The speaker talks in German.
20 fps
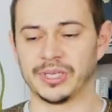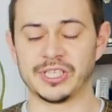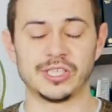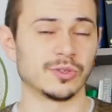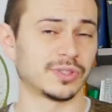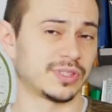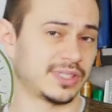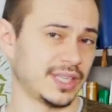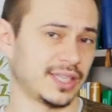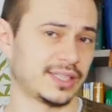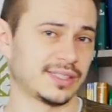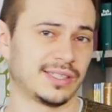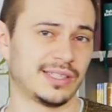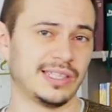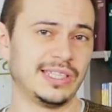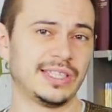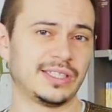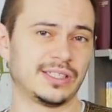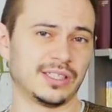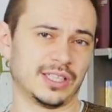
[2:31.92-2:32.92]
Matthäus 6
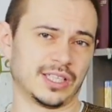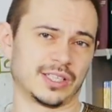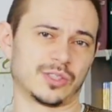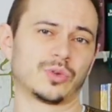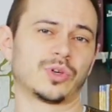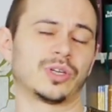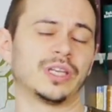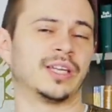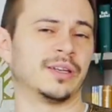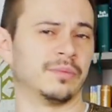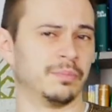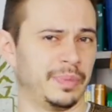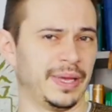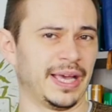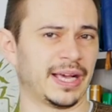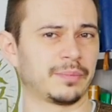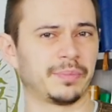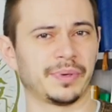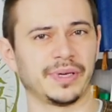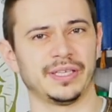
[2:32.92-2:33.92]
liegt in der sogenannten
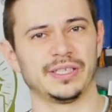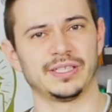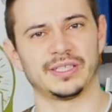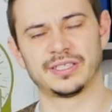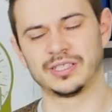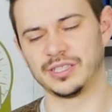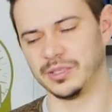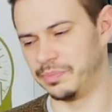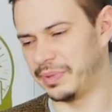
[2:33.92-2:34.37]
Bergpredigt.